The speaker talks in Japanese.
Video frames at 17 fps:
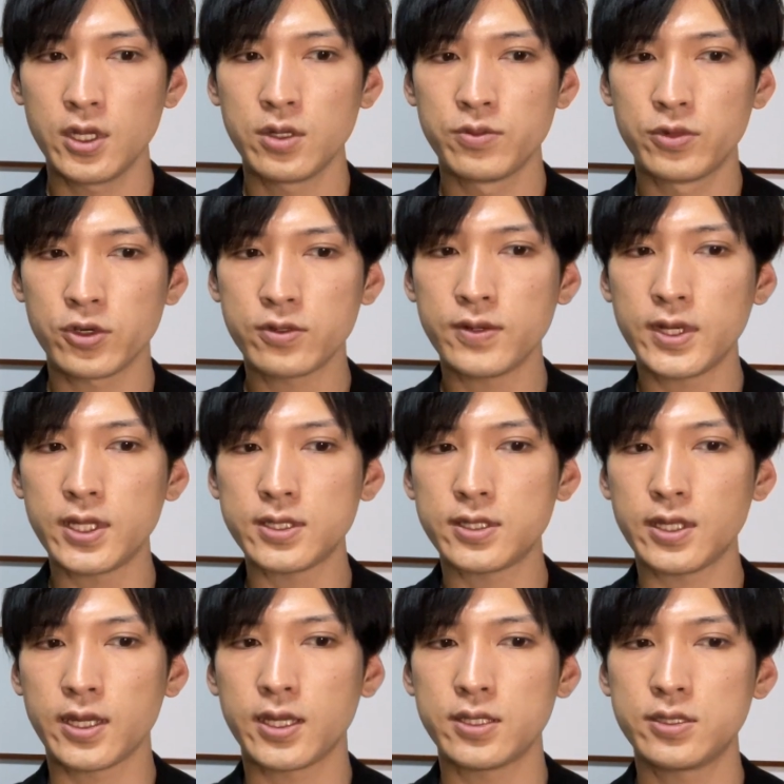僕はです
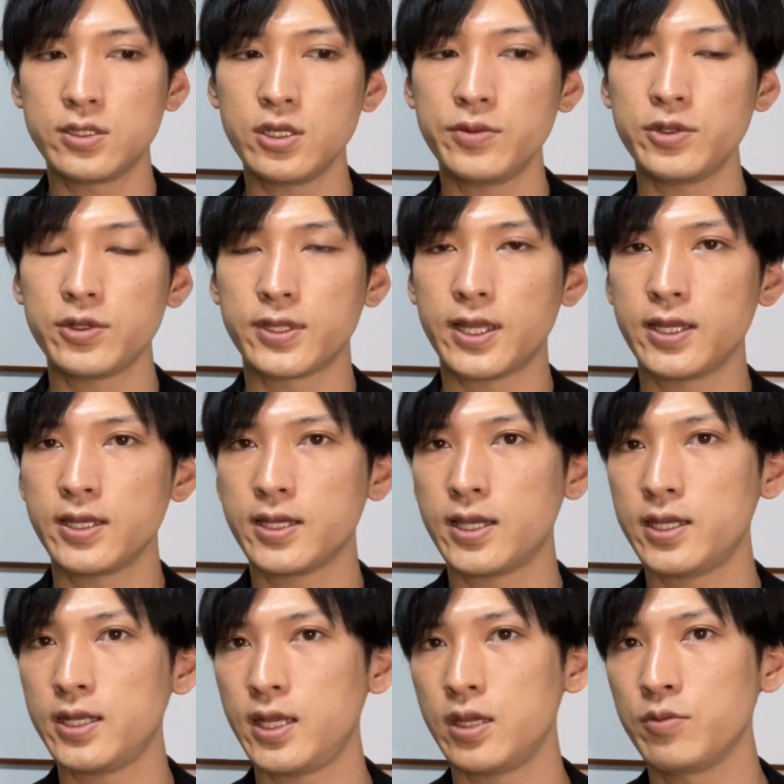ね、月曜日の段
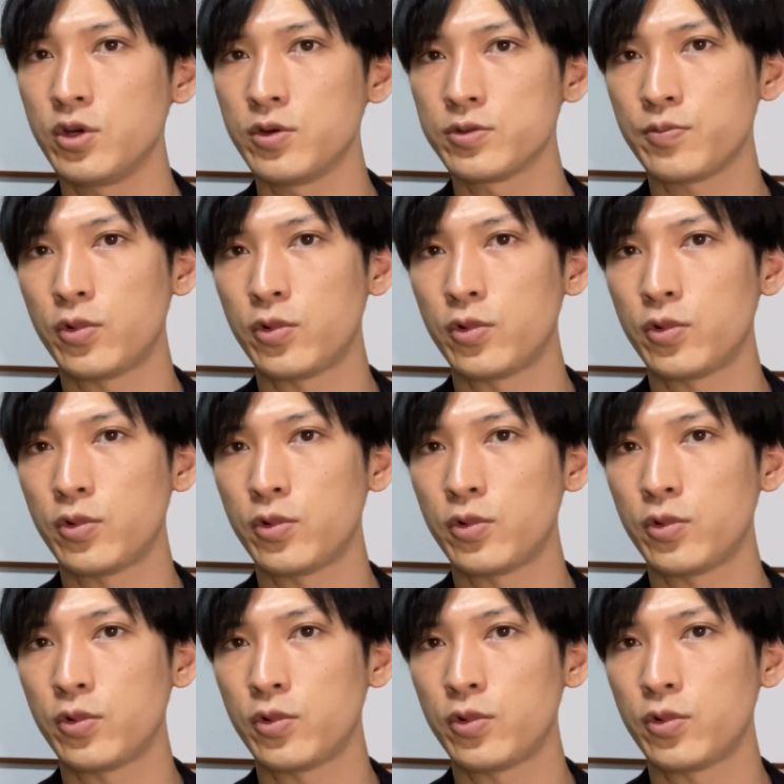階でも